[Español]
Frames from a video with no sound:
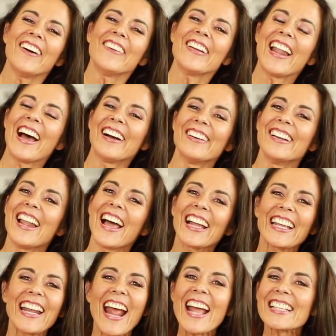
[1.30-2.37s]
hola, hola,
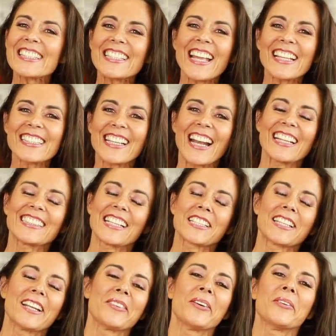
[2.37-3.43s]
gracias, gracias
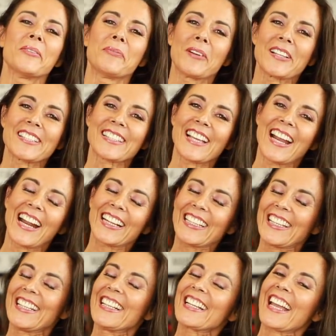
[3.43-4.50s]
de nuevo por estar
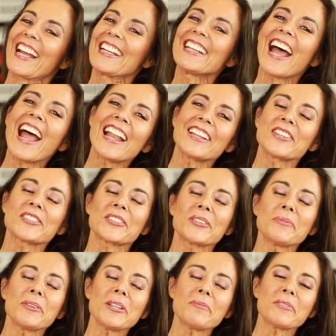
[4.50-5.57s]
aquí en el canal. Yo estoy
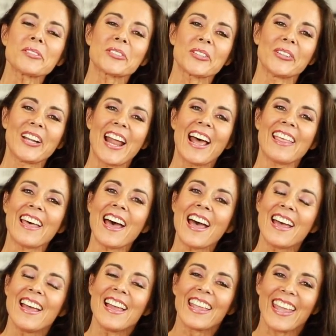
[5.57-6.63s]
muy emocionada,
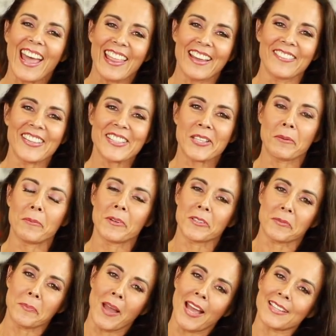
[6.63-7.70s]
cada vez
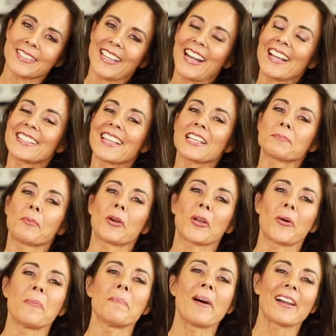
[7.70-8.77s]
somos más. Gracias por
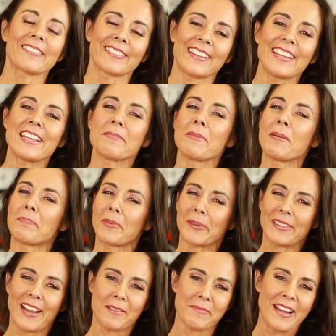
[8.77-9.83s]
compartirme, por
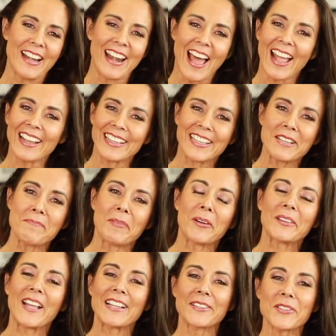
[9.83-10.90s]
darme like y
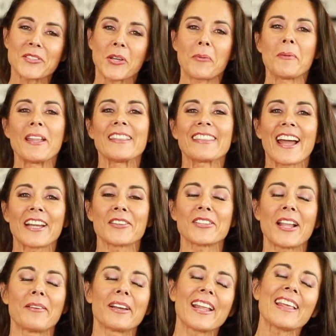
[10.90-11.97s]
por tantos comentarios.
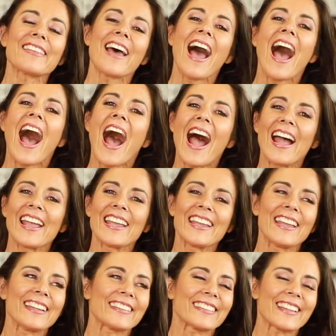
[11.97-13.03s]
La verdad,
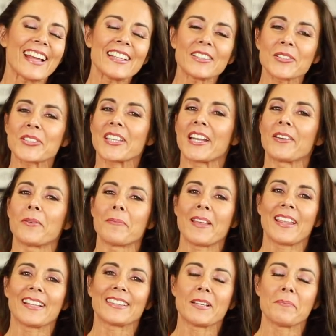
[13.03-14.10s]
hay tantos que no me
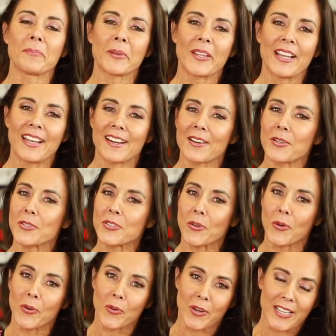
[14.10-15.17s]
da tiempo de leerlos
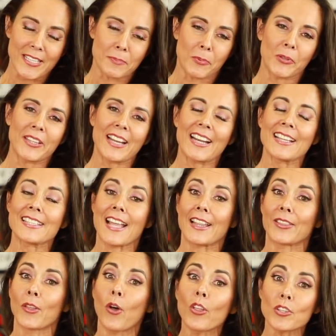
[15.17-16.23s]
o responderles a
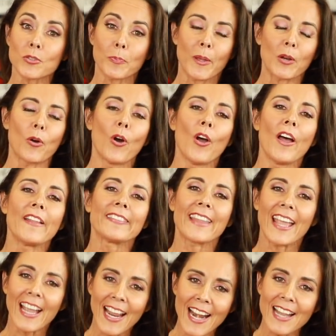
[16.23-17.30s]
todos, pero
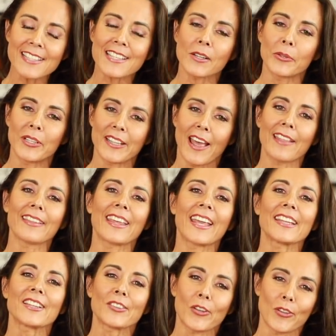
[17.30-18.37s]
tengan la seguridad que
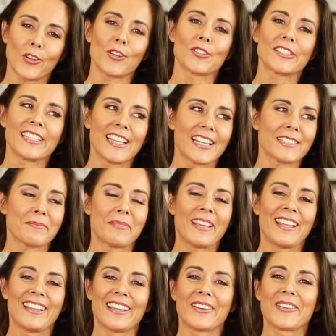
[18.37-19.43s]
todos los días me
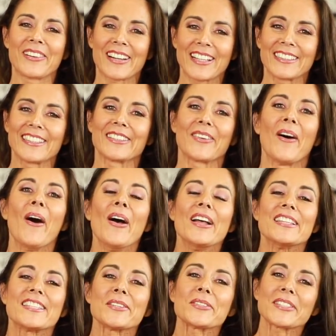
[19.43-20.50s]
dedico un ratito.
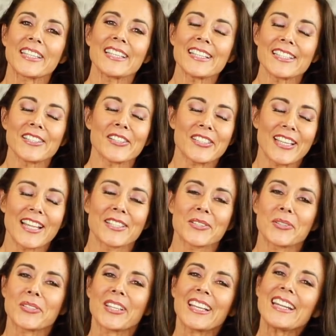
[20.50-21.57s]
Si ustedes no se han
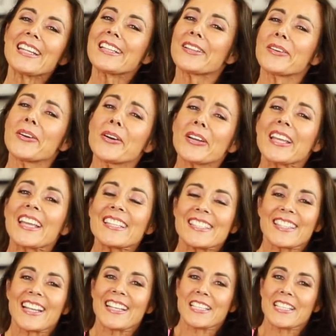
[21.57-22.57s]
suscrito, ¿qué están